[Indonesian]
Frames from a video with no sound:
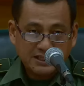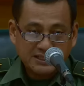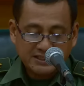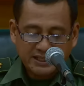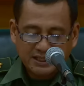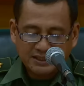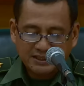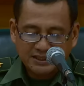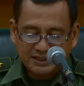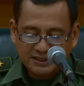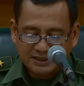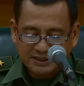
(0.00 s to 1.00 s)
penyelesaian
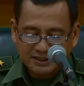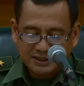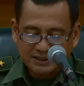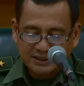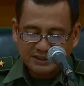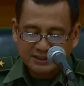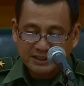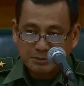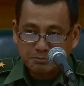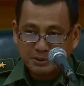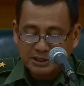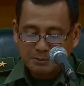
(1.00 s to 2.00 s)
ini, kita
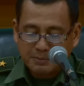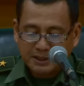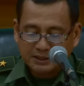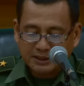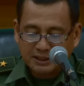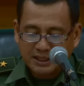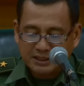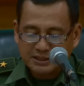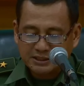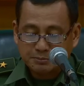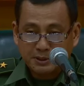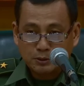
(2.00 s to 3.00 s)
tetap
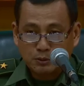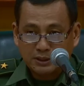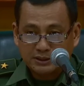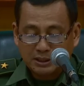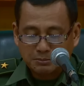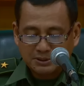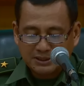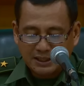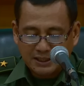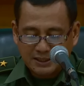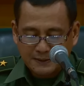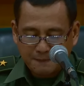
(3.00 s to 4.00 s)
mengedepankan ajas praduga tak
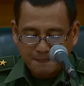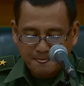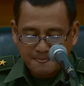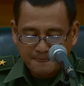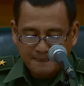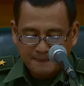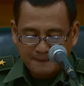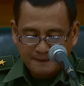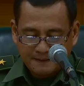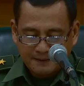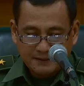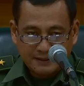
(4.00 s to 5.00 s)
bersalah,
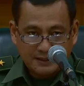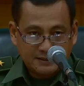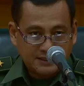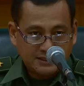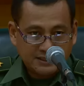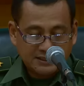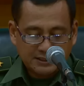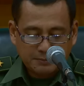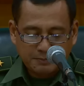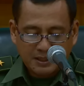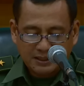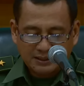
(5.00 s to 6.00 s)
dan kita
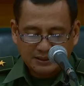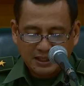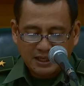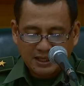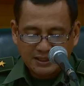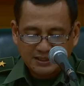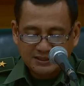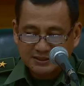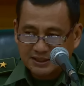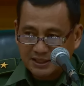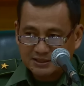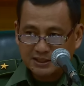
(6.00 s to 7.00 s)
tetap akan
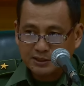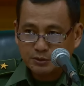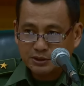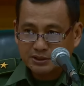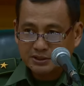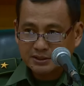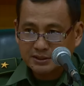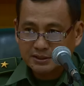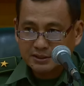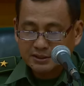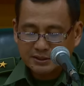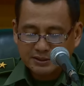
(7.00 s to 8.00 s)
tangani secara serius
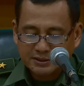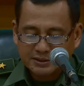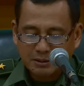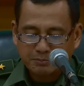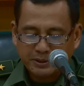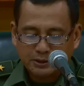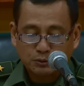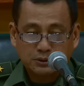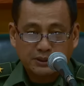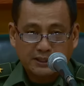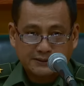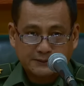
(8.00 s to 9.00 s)
sampai
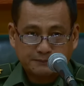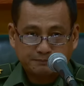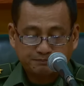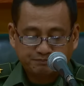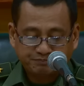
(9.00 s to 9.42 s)
tuntas.